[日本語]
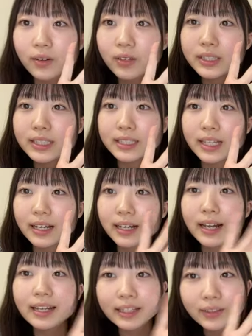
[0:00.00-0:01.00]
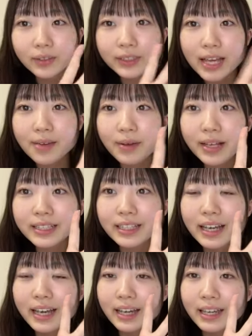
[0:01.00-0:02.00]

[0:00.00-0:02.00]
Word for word: オッチーさんありがとうございます